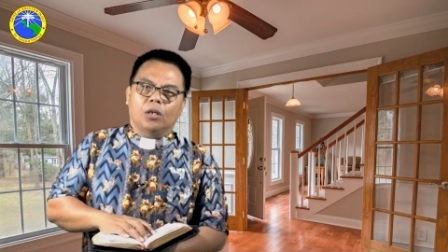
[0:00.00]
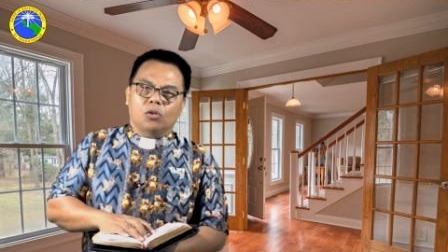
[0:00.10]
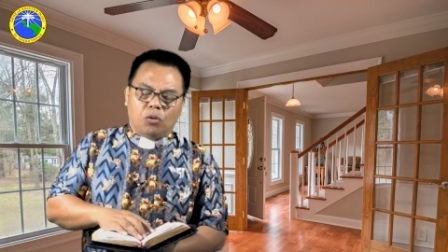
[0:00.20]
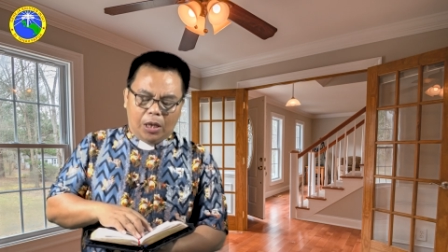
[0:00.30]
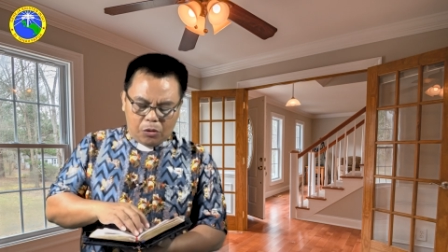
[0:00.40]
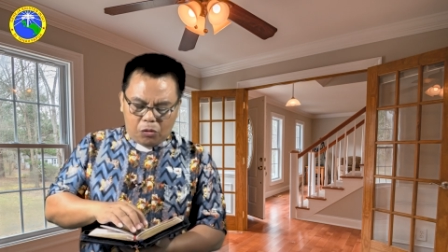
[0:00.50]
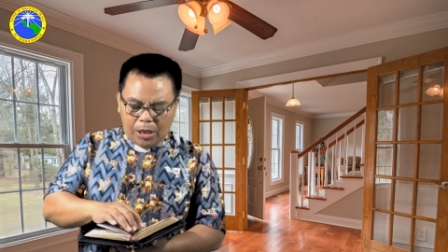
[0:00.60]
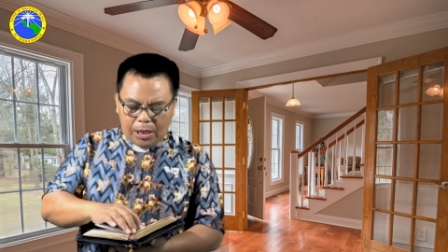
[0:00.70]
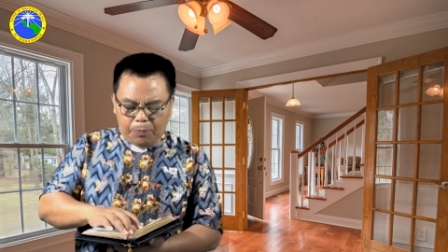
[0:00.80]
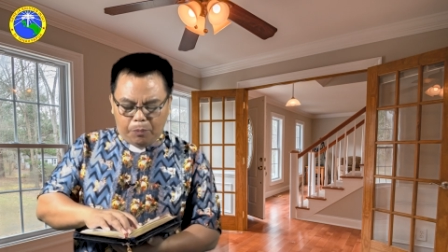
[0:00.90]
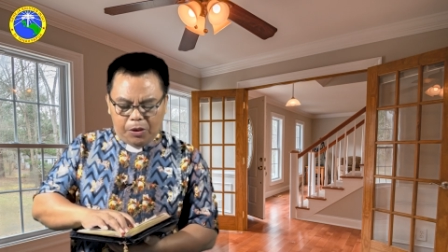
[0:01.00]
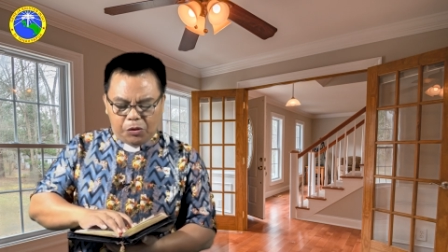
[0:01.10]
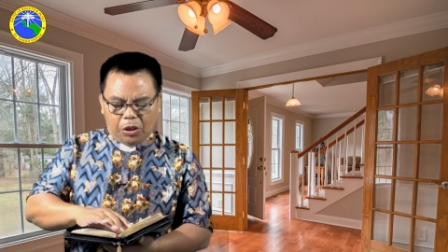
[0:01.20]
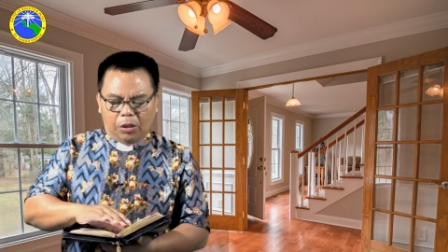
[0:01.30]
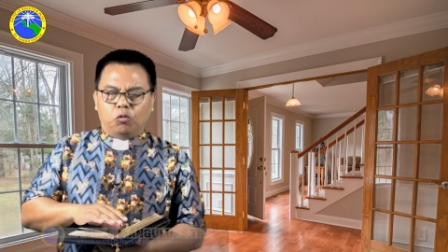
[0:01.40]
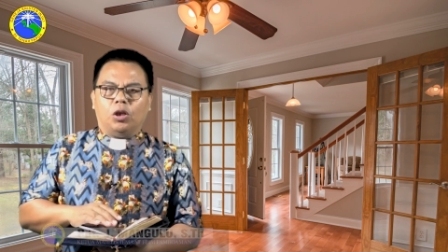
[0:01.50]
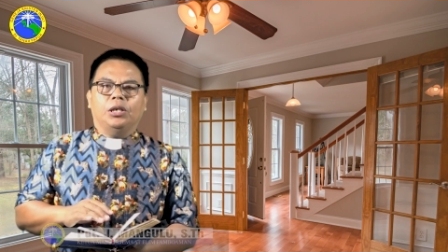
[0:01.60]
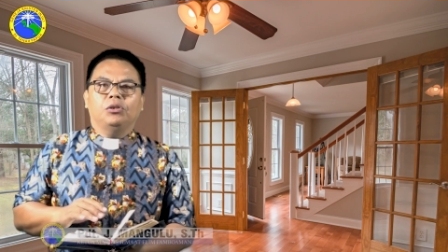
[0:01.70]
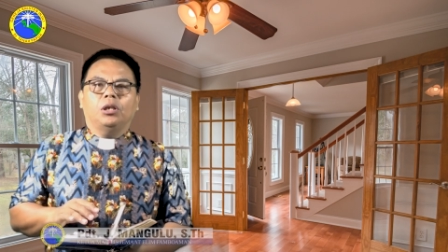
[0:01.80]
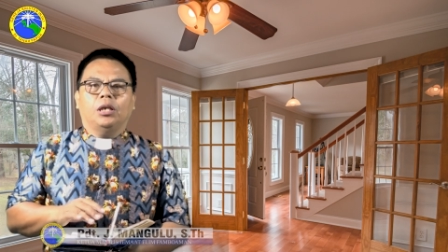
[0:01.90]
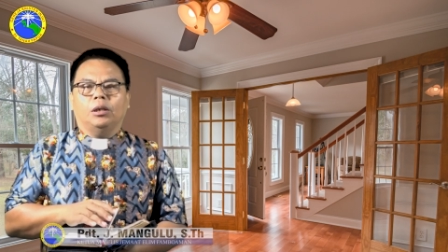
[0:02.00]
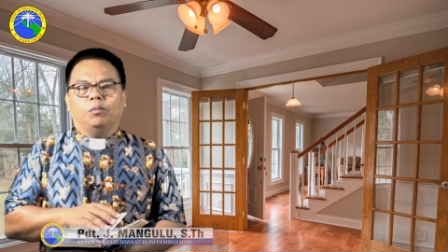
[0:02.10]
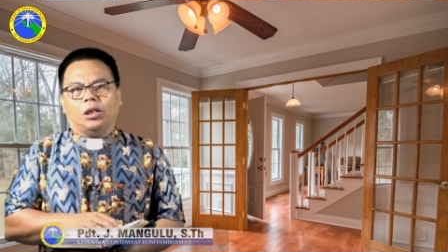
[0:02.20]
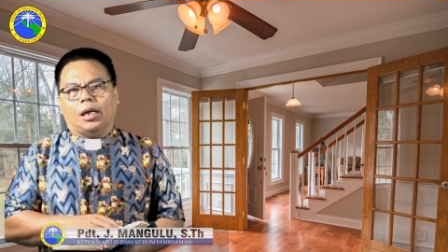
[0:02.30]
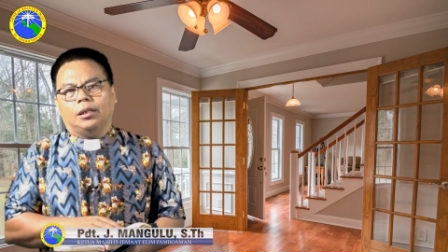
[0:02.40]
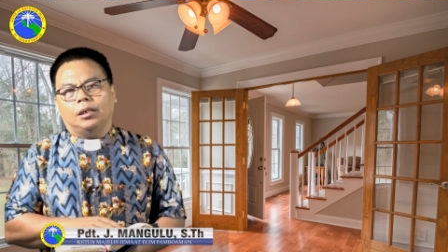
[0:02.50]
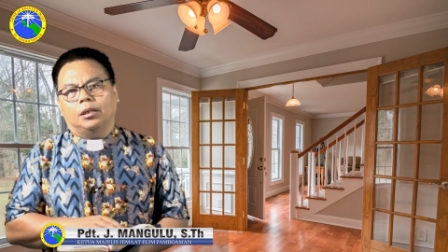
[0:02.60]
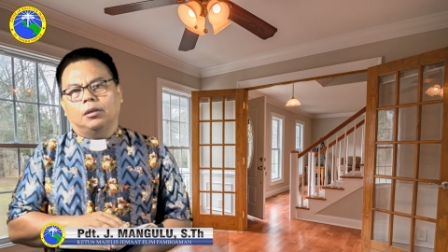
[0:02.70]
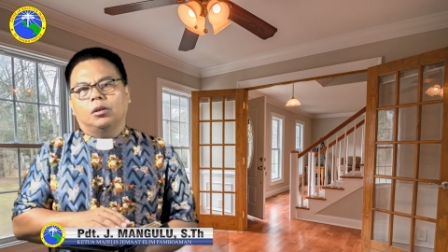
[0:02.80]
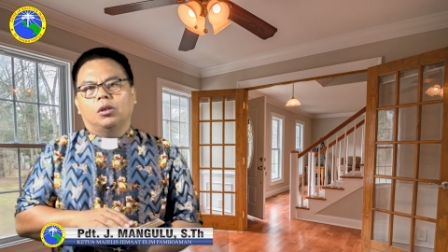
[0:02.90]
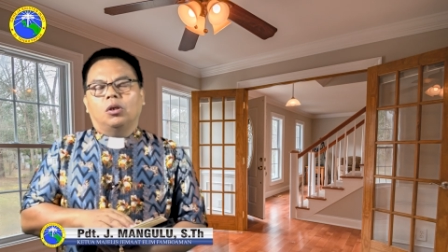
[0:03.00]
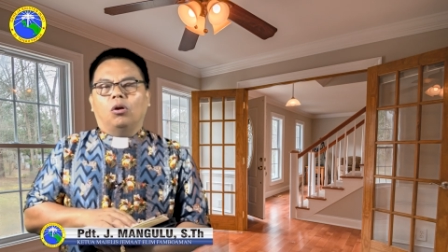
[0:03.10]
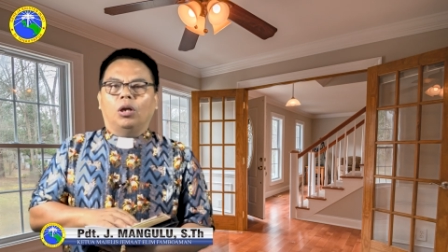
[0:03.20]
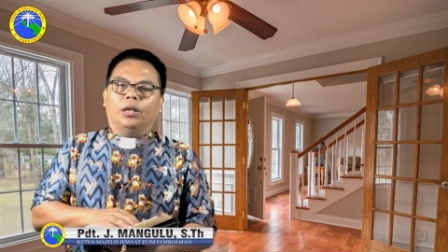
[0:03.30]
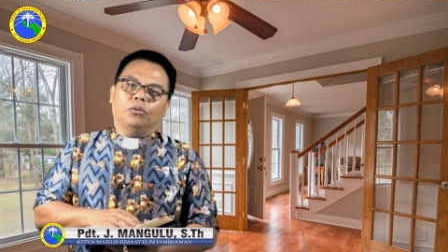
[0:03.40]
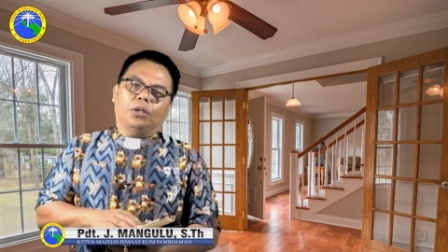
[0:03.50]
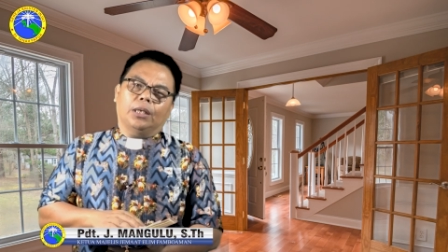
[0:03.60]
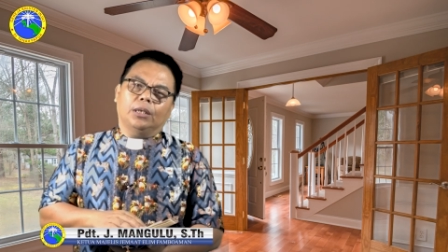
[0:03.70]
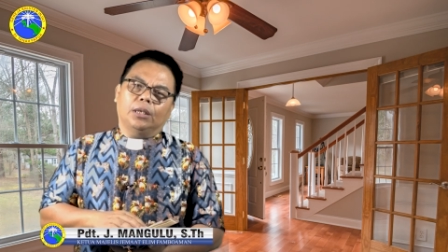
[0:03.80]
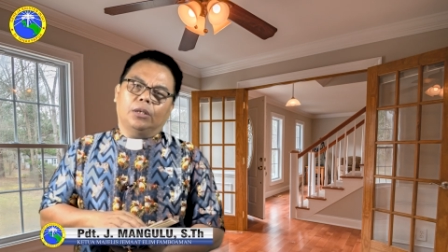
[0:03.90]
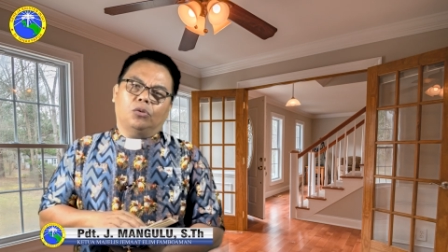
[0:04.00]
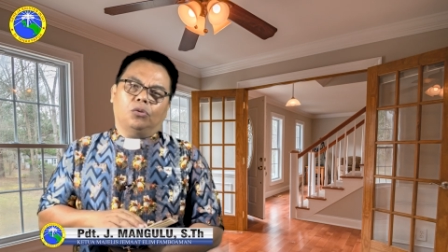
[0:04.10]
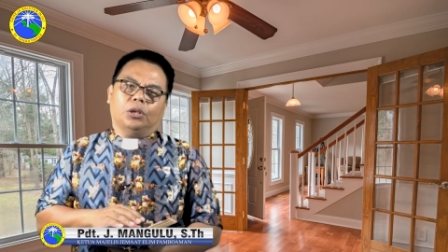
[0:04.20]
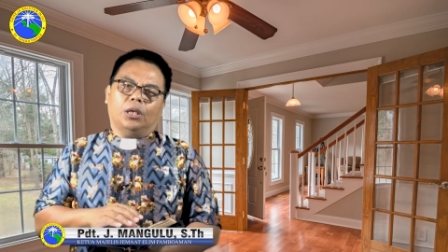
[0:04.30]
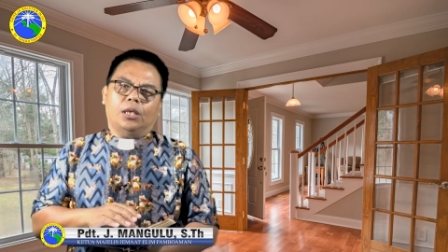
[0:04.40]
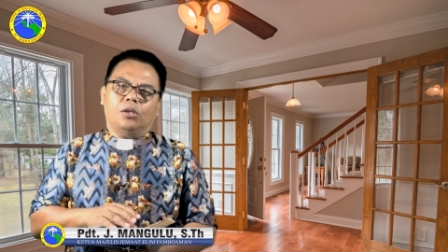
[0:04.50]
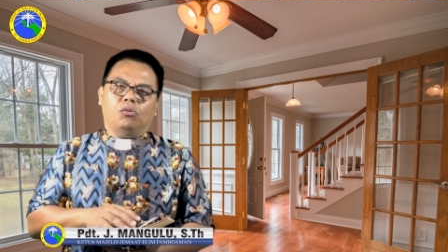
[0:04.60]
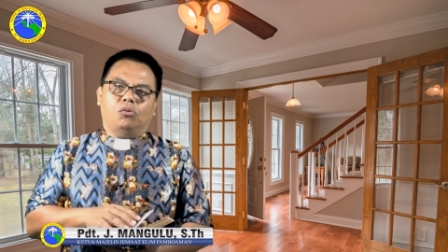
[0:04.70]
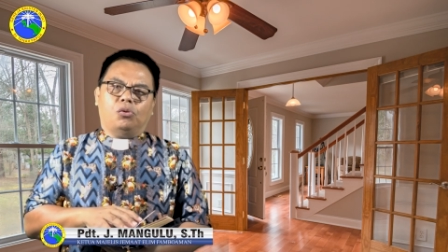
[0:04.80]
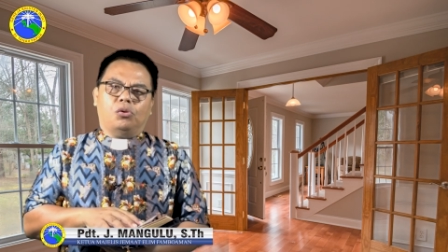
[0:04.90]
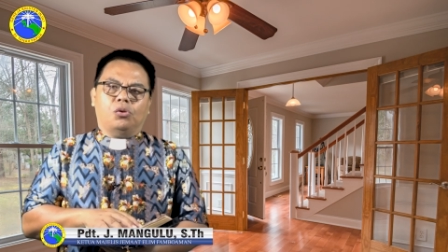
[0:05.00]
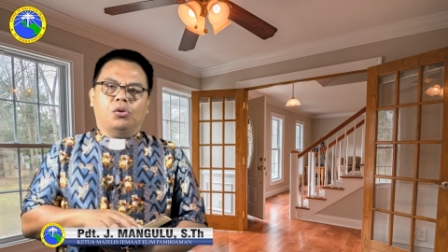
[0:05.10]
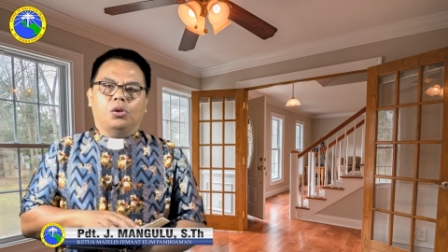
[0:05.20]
Saudara-saudara pemirsa tabura Injil yang diberkati oleh Tuhan Yesus Kristus.